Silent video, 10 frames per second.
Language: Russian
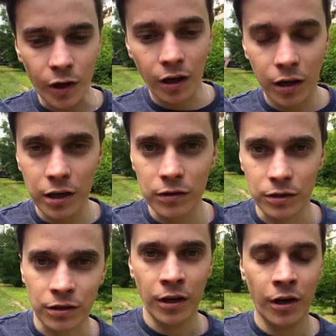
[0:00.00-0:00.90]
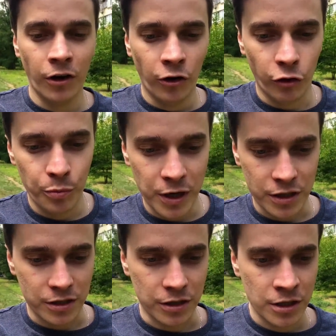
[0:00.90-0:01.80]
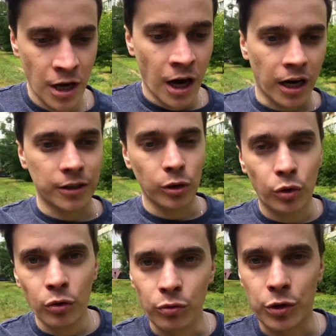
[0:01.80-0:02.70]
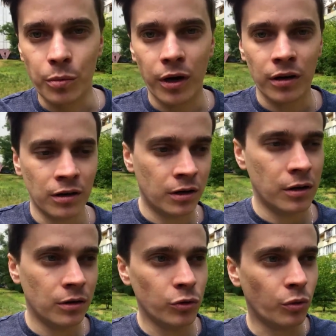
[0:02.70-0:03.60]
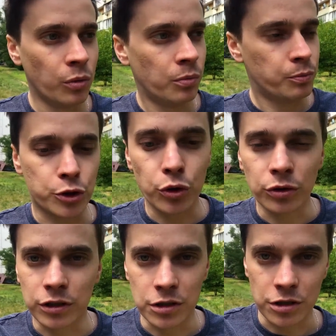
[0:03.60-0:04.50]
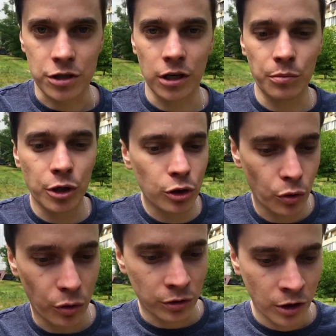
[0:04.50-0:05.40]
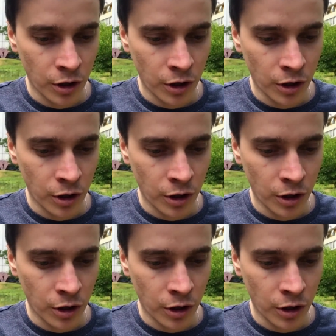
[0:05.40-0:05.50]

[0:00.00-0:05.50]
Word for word: гривен в месяц, а долгов у тебя ну, 500 тысяч или миллион,